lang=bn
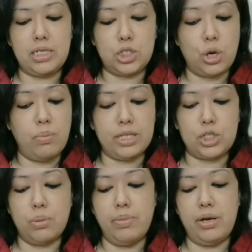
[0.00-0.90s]
সংবাদ
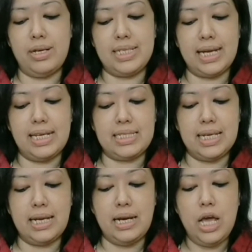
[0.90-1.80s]
সম্মেলনে
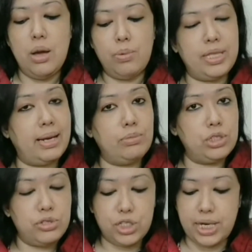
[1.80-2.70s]
জানিয়েছিলেন
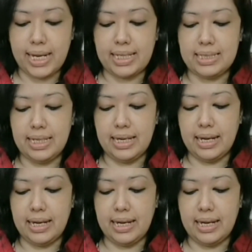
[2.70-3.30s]
প্রধানমন্ত্রী শেখ হাসিনা